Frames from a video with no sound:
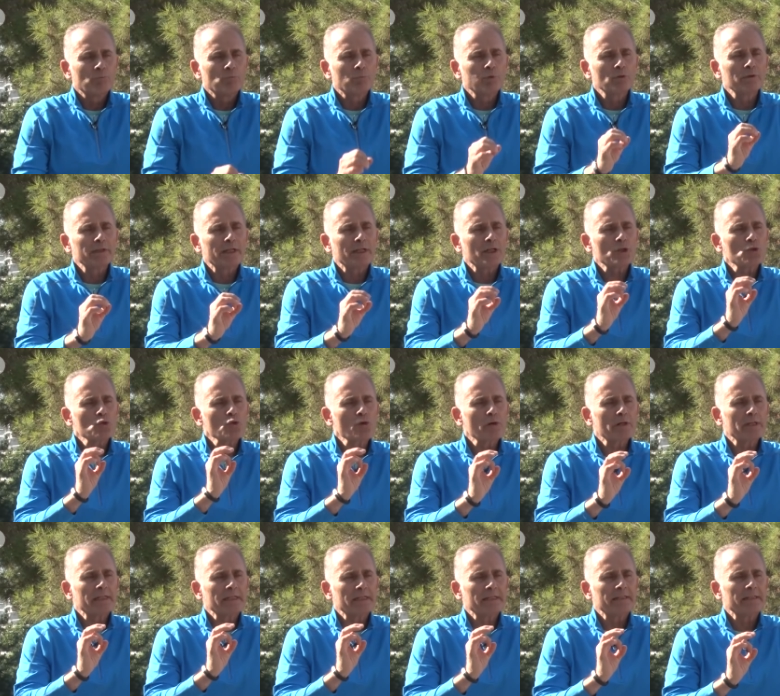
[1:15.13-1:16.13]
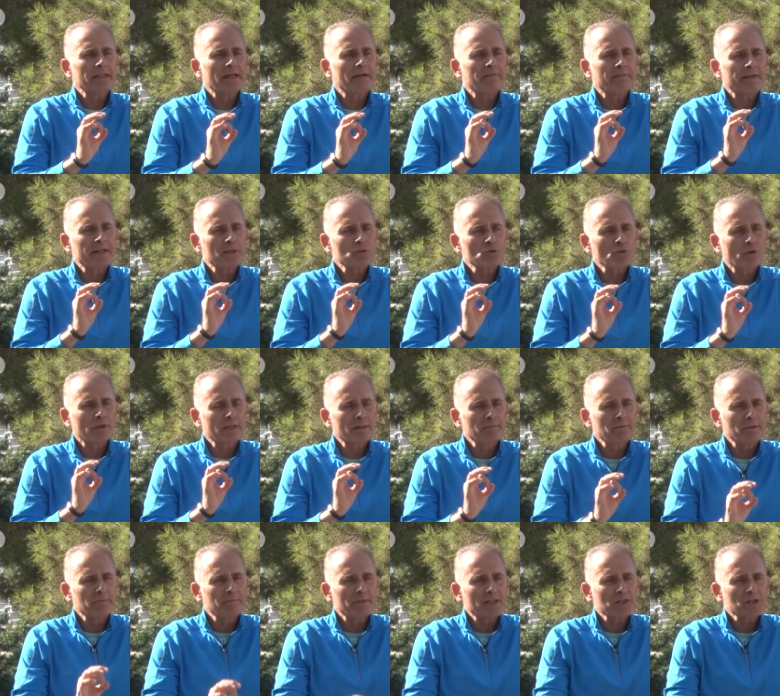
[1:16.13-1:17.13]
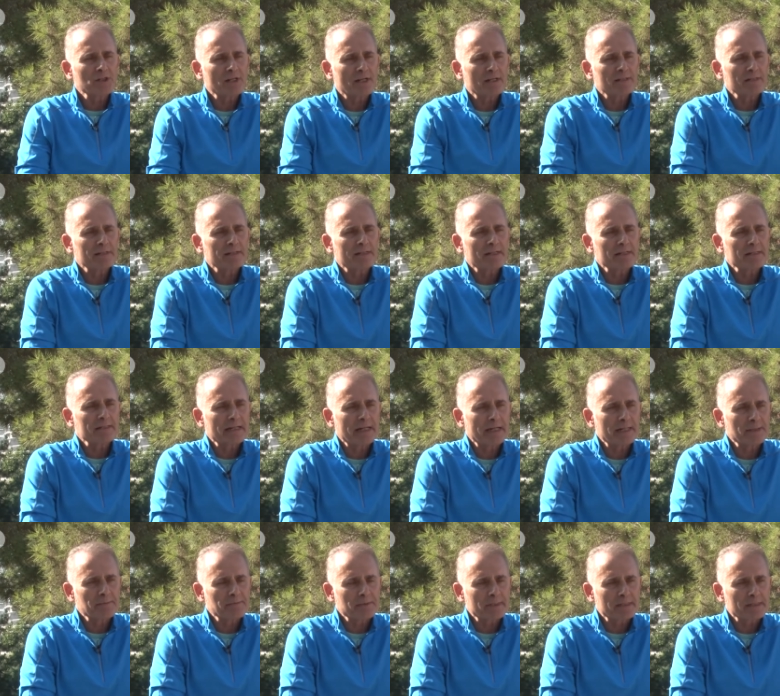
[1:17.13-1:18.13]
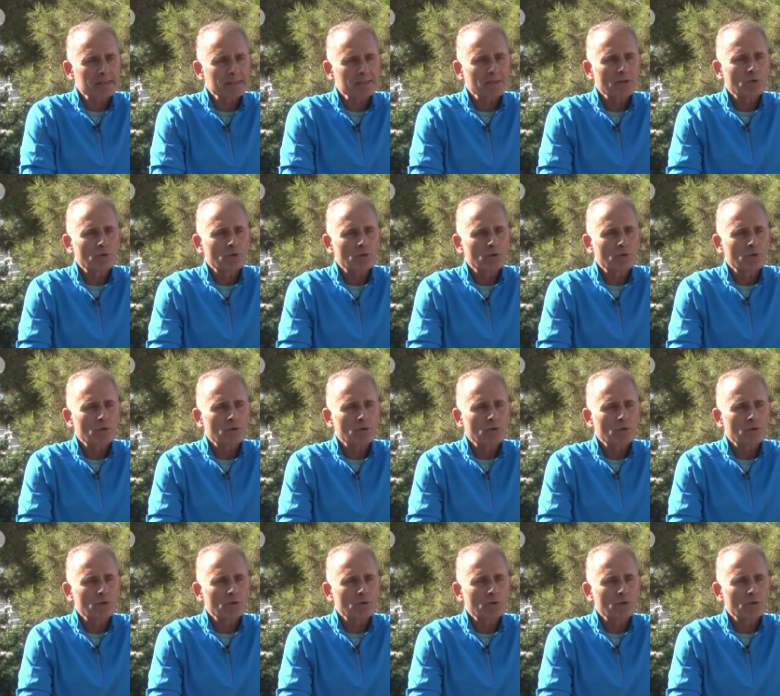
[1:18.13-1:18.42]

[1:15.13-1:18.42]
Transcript: Bunları çok iyi devreye sokabilme şansına sahipsiniz.